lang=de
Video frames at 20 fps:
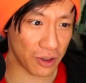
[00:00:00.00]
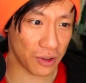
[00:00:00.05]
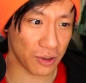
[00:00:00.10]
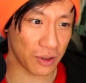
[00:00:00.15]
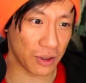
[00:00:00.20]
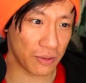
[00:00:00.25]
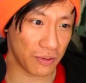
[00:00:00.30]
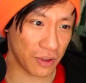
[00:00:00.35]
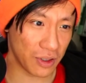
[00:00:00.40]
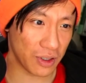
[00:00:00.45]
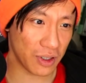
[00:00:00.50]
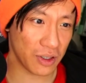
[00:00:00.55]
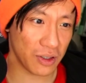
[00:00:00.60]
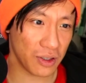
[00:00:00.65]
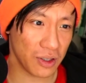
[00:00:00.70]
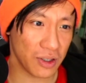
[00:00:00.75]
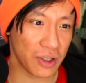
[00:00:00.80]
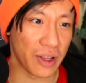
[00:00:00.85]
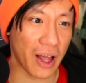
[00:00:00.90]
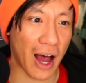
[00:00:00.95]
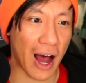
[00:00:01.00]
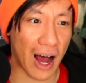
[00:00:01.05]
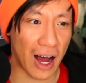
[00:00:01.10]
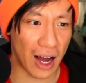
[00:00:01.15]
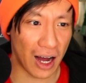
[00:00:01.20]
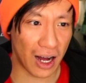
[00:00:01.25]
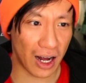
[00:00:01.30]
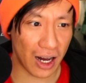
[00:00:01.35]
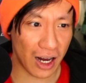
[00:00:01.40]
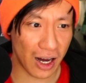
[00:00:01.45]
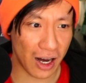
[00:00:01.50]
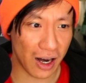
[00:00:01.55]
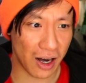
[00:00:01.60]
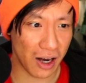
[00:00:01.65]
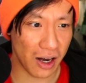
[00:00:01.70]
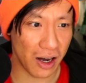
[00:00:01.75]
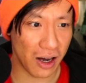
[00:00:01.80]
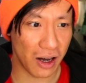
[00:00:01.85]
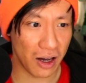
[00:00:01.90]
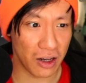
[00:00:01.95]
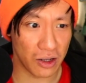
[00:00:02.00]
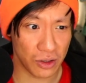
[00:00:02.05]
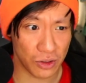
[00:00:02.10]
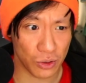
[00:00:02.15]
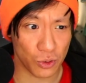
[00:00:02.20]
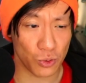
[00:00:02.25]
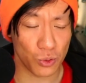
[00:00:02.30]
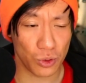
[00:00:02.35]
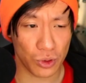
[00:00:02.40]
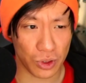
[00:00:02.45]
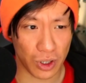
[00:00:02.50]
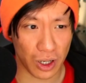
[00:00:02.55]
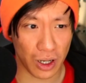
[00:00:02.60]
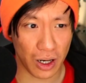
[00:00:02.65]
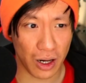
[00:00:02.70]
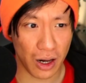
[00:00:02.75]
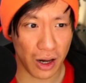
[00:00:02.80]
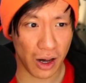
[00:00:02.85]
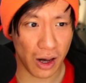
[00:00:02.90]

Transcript: Und ich finde, das hier ist ein A. Das ist ein gutes A.